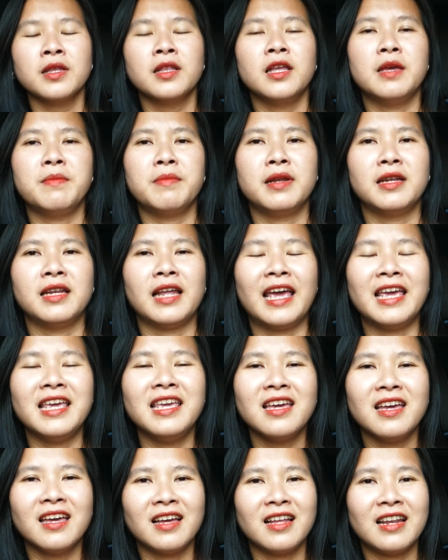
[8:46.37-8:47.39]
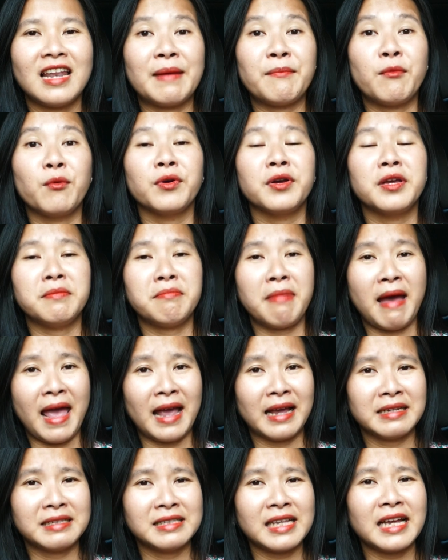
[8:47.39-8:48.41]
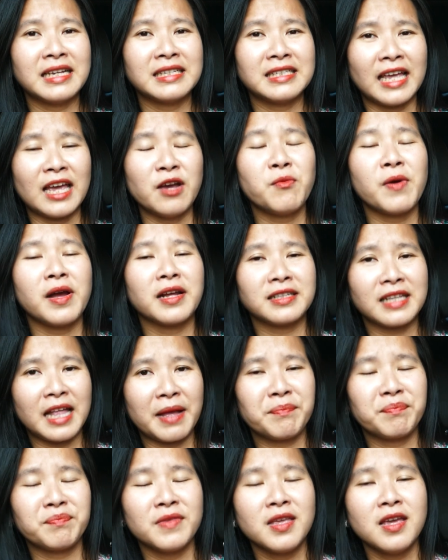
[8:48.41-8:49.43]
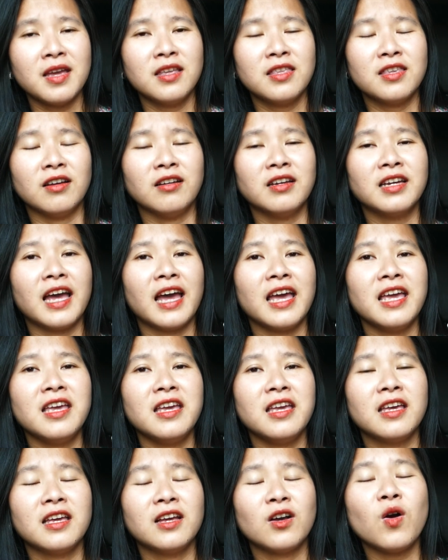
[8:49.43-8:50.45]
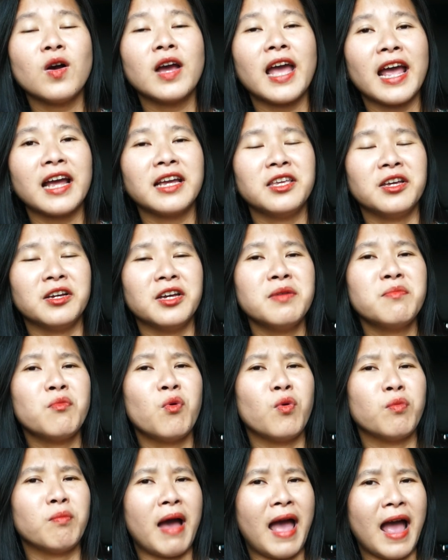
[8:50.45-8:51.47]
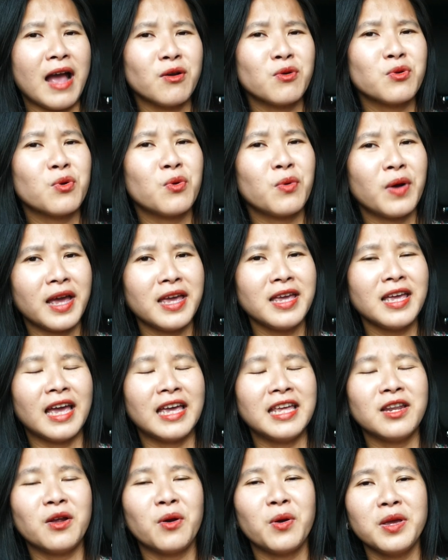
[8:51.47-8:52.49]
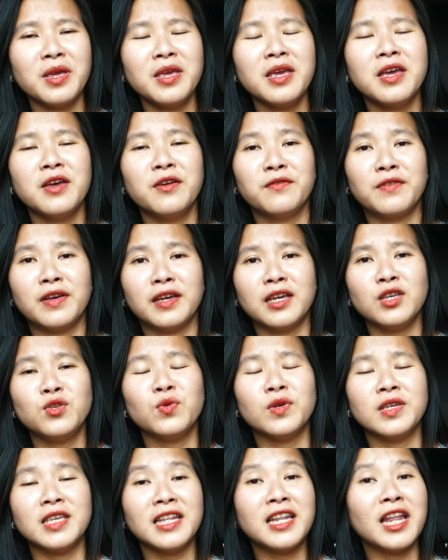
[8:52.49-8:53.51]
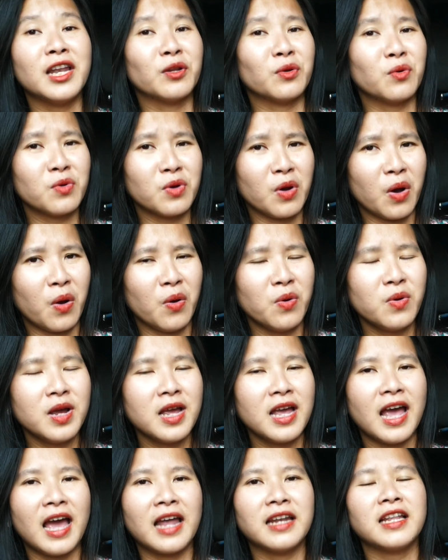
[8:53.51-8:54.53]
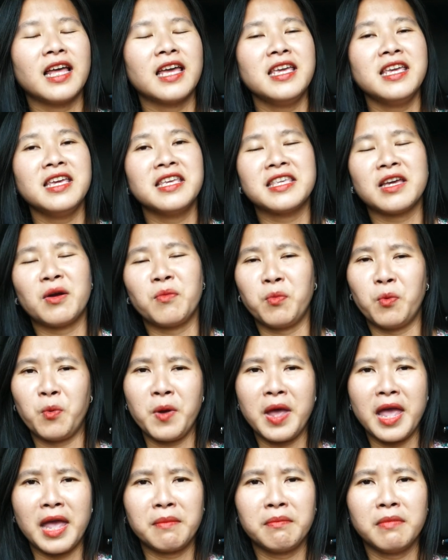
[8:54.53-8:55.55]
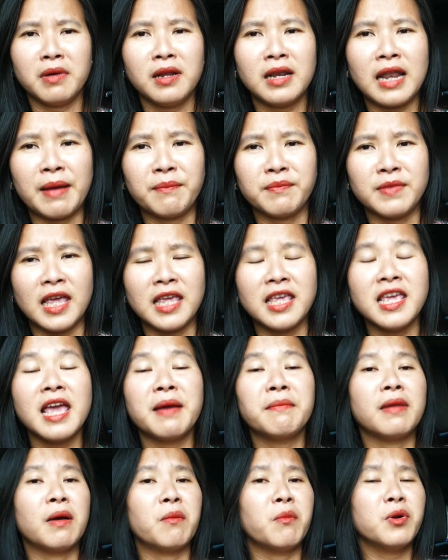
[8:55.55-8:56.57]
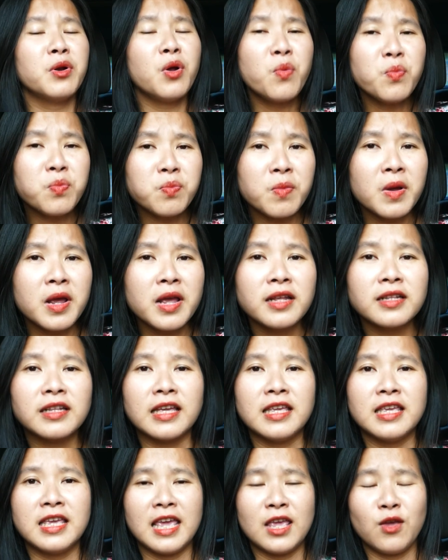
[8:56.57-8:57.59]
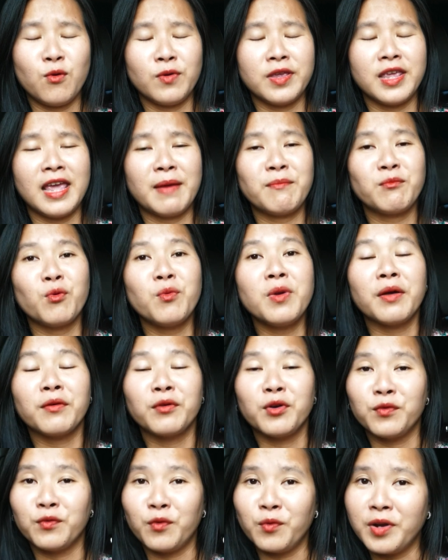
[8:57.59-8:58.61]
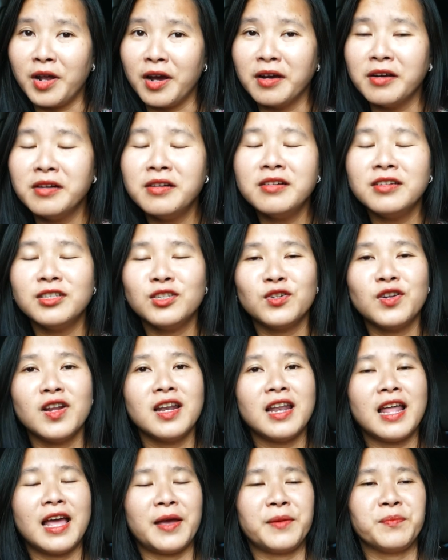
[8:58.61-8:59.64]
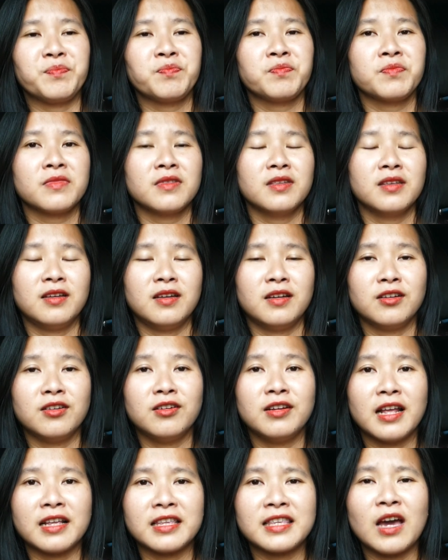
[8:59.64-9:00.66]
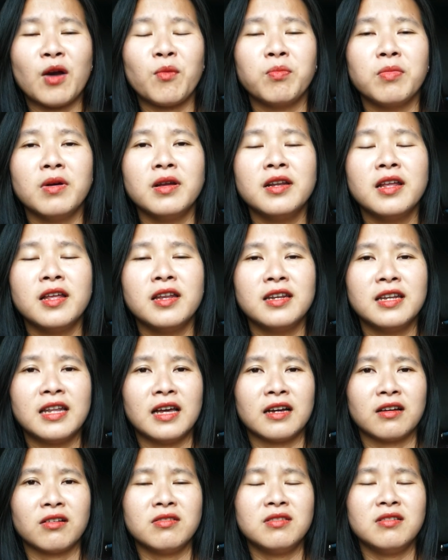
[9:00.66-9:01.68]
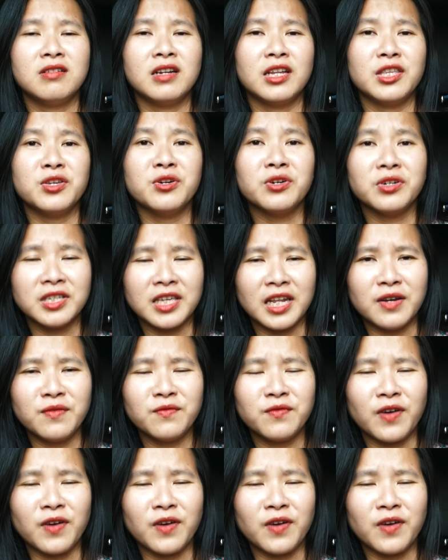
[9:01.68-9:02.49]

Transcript: thì mình hãy à, là một người bạn bạn san sẻ quan tâm những cái khó khăn những cái buồn bã của cô ấy hãy nói về cái chuyện gia đình của cổ anh thấy chồng của em làm vậy với em không có đúng tại vì dù gì em cũng là người phụ nữ cho nên là ờ, người đàn chồng nên là coi như là nhường nhịn